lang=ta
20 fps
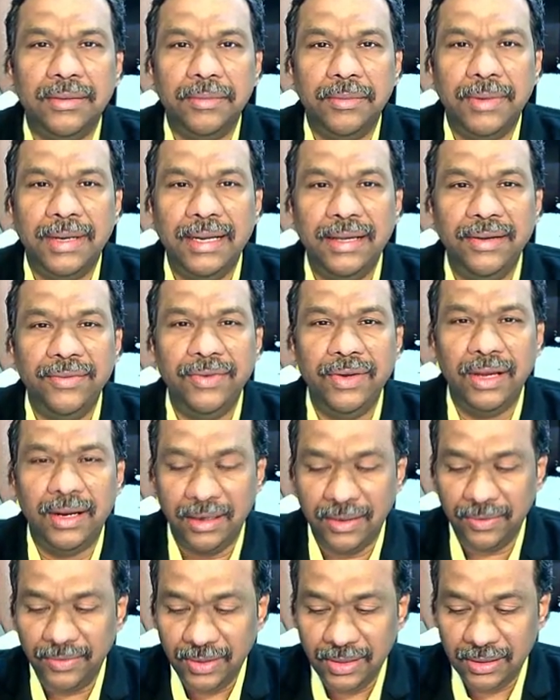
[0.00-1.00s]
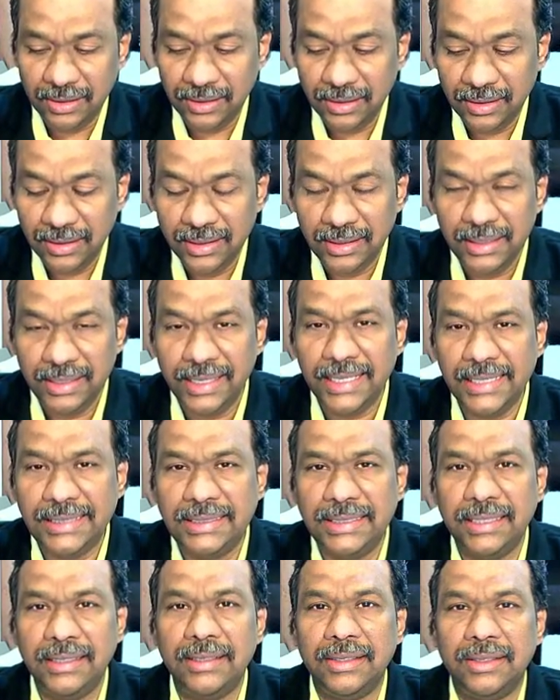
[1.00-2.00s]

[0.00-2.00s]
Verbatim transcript: மனைவியானவள் ஏற்ற